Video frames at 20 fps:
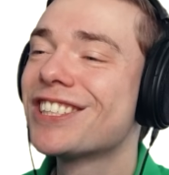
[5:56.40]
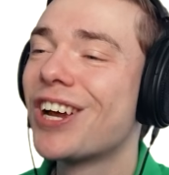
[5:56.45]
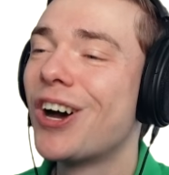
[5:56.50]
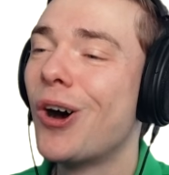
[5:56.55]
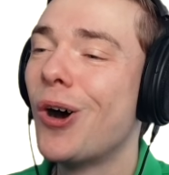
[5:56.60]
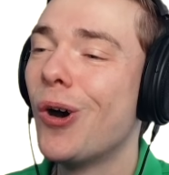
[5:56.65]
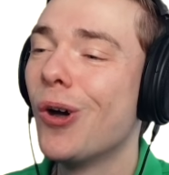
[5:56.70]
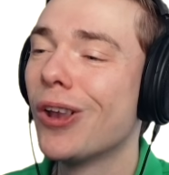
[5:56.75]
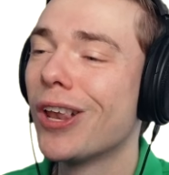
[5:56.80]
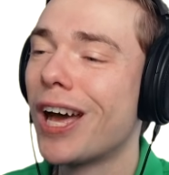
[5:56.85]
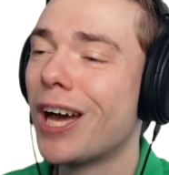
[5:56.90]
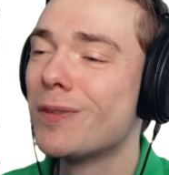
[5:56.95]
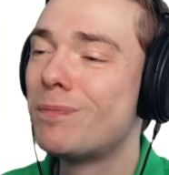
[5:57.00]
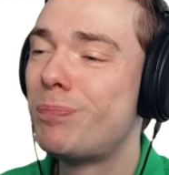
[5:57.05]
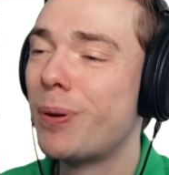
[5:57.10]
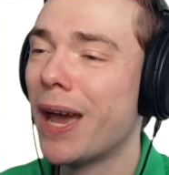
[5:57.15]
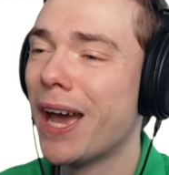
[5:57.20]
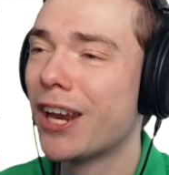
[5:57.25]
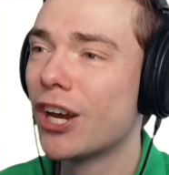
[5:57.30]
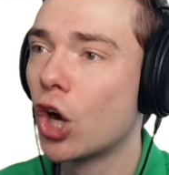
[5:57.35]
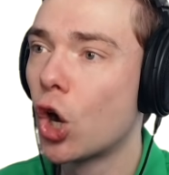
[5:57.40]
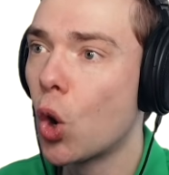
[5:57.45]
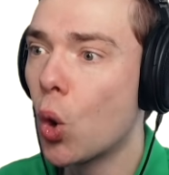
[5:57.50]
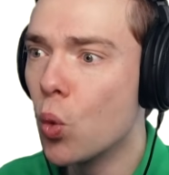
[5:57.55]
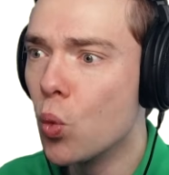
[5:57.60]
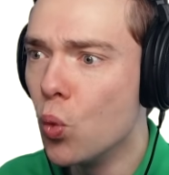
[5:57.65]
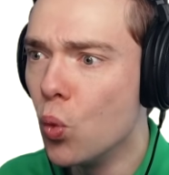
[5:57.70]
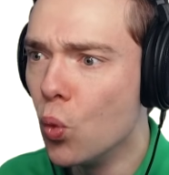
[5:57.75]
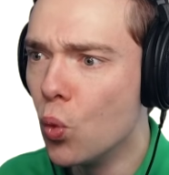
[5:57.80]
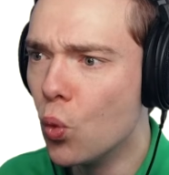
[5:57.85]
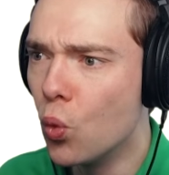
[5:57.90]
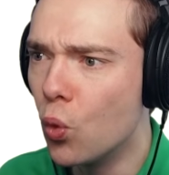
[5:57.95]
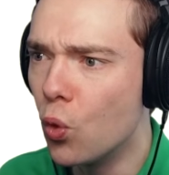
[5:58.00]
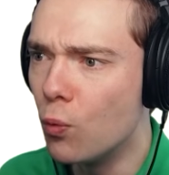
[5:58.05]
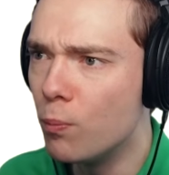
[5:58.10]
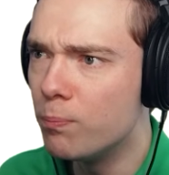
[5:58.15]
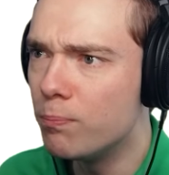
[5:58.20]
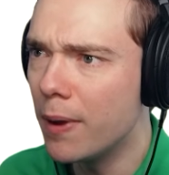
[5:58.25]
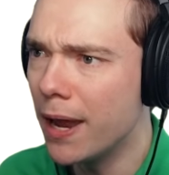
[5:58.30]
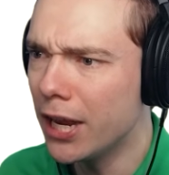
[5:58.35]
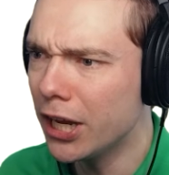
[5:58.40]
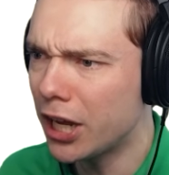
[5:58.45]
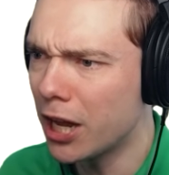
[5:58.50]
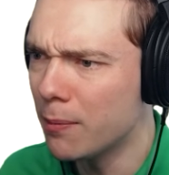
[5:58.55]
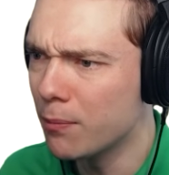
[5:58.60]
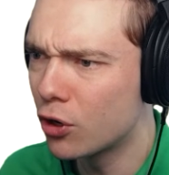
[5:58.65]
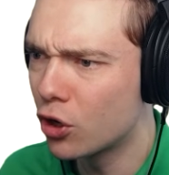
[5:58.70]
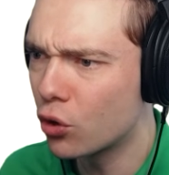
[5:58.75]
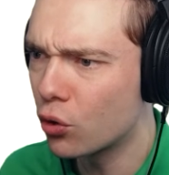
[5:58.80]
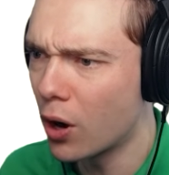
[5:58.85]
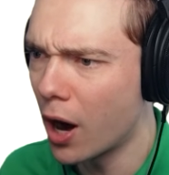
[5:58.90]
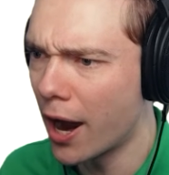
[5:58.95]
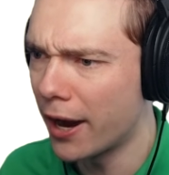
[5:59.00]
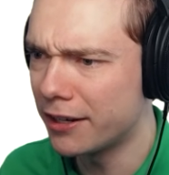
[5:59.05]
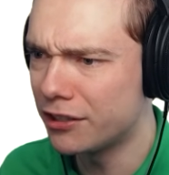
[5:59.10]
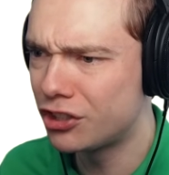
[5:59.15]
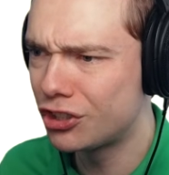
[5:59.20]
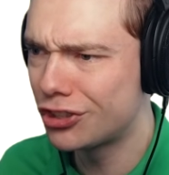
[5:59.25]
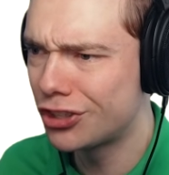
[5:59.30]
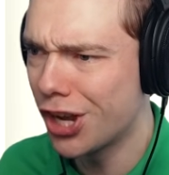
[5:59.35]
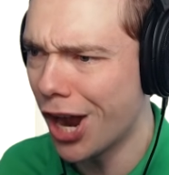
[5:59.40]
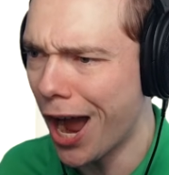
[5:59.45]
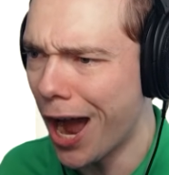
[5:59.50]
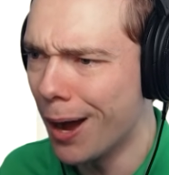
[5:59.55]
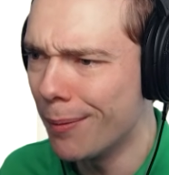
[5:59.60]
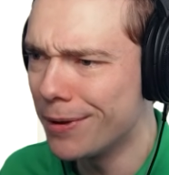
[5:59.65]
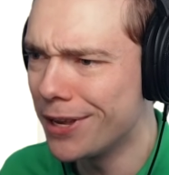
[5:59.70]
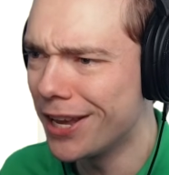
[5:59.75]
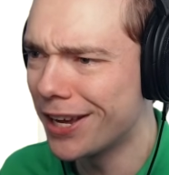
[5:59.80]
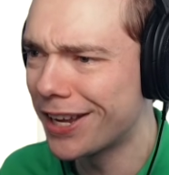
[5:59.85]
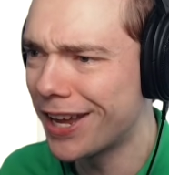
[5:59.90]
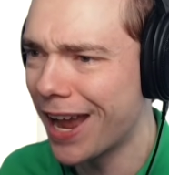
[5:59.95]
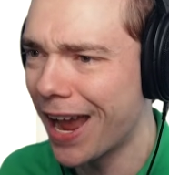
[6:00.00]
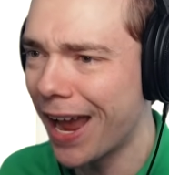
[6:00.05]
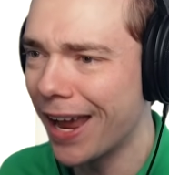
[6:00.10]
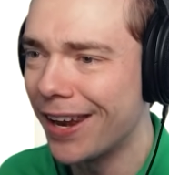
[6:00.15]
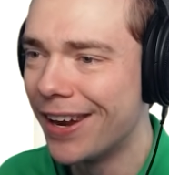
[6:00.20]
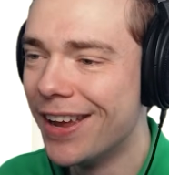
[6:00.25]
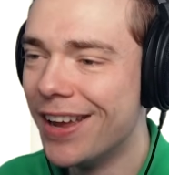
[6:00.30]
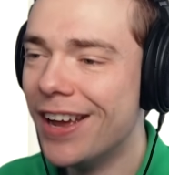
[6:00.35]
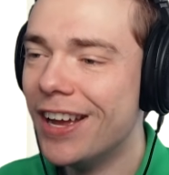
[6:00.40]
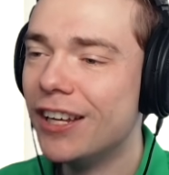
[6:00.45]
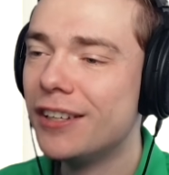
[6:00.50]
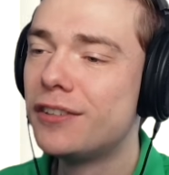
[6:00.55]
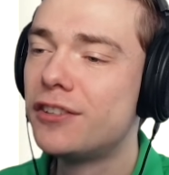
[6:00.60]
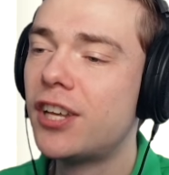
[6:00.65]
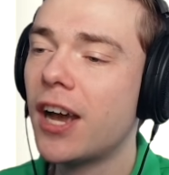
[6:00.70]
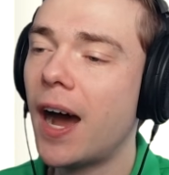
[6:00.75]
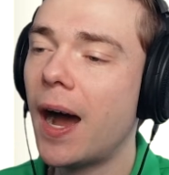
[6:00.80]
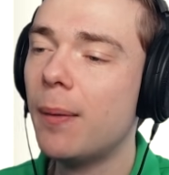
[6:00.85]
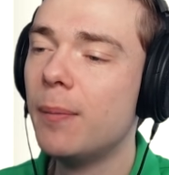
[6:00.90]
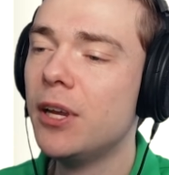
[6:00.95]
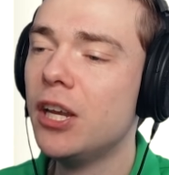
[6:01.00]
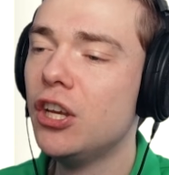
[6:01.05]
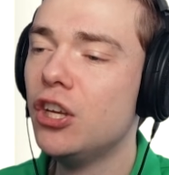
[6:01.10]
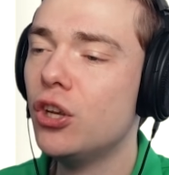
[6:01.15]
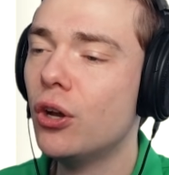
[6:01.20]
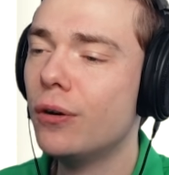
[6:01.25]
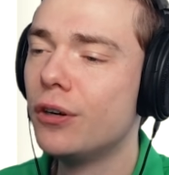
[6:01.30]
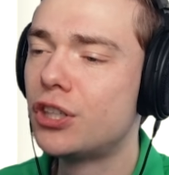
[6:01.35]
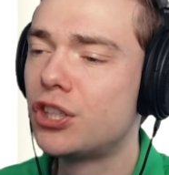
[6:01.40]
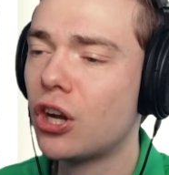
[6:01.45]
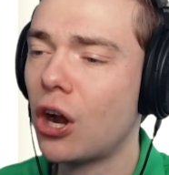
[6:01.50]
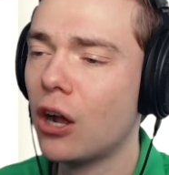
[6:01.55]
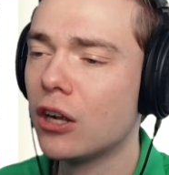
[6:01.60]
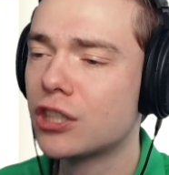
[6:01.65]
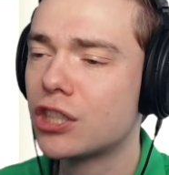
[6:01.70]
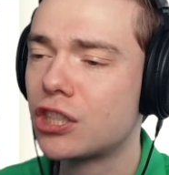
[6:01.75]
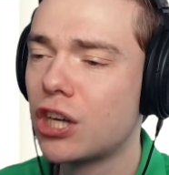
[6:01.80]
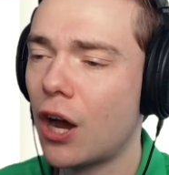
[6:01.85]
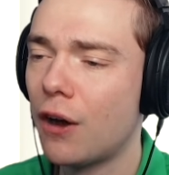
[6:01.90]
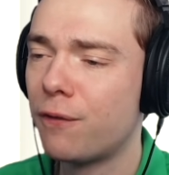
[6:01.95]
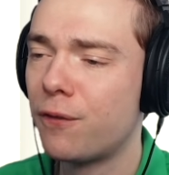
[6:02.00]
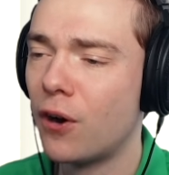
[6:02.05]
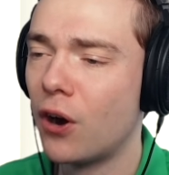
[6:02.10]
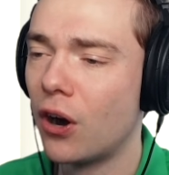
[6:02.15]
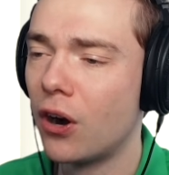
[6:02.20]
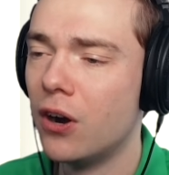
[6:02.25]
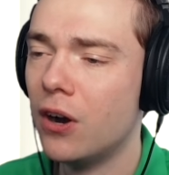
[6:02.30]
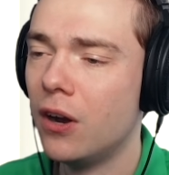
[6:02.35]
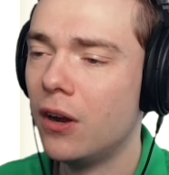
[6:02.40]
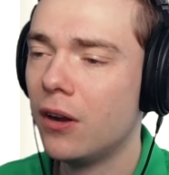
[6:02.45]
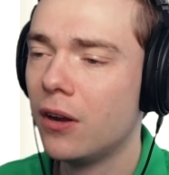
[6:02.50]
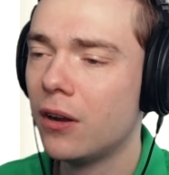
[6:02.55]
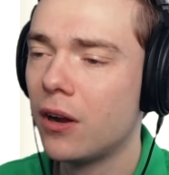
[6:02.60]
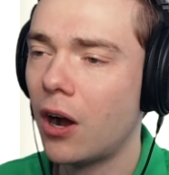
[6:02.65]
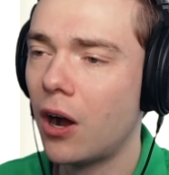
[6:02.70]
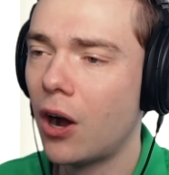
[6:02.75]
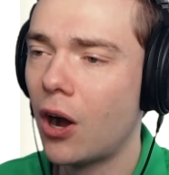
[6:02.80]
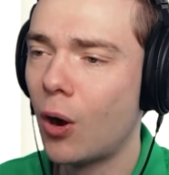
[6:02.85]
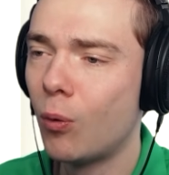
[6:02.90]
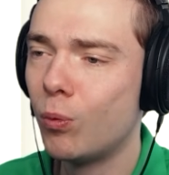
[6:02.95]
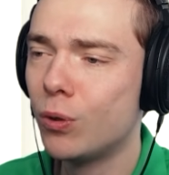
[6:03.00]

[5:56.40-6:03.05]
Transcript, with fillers: está mucho mejor. Uh. Mm, hazlo llorar es Tommy de nuevo. Tommy debe sufrir. Oh, ¿te